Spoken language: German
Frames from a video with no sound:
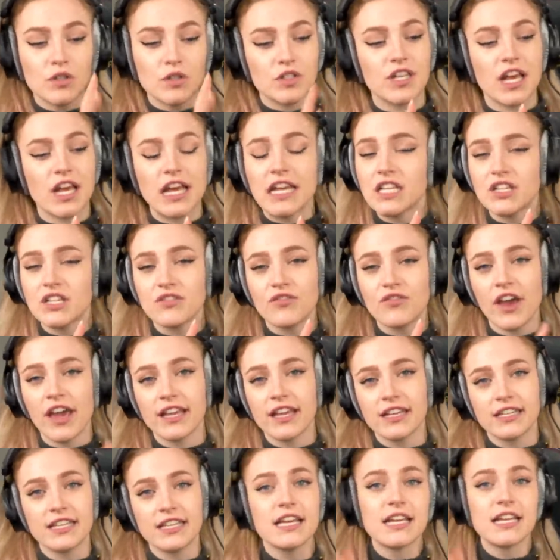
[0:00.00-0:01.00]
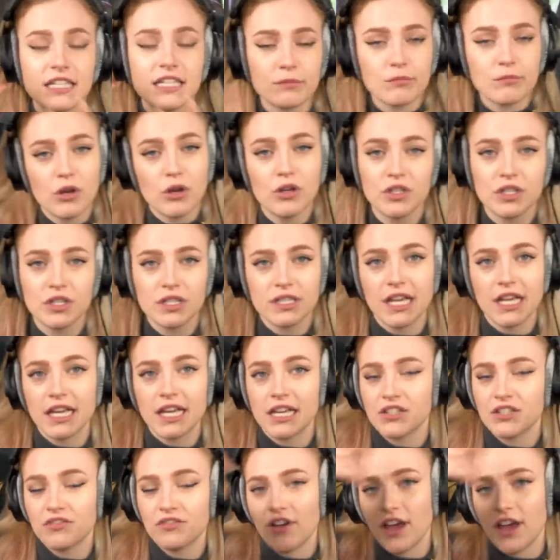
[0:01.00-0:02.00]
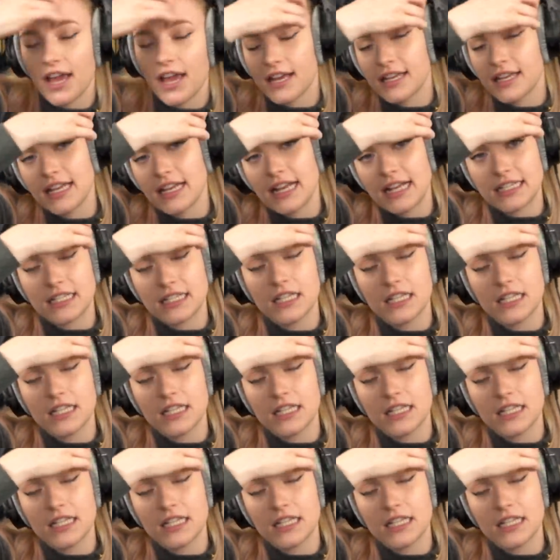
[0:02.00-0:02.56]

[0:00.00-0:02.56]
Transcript: Satisfying dies, Most Satisfying das.